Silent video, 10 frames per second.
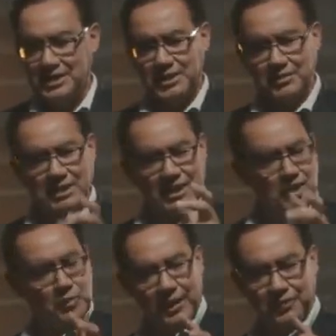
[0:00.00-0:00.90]
seu
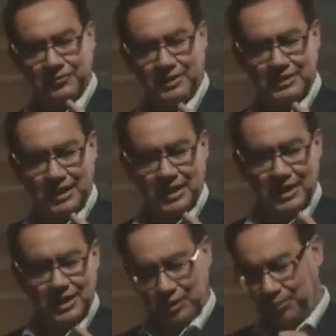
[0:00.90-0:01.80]
encanto pela vida
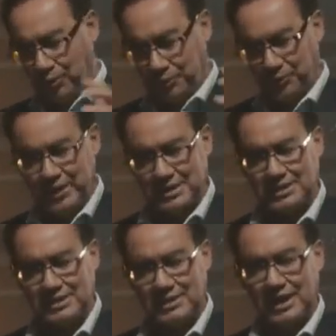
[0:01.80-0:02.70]
e, por
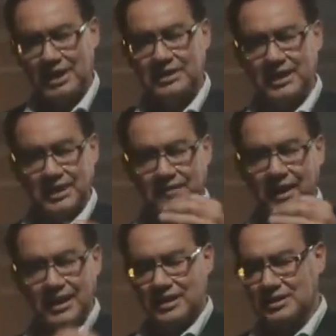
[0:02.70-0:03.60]
vezes, ter
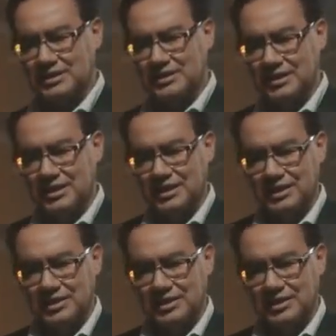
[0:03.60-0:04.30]
ideias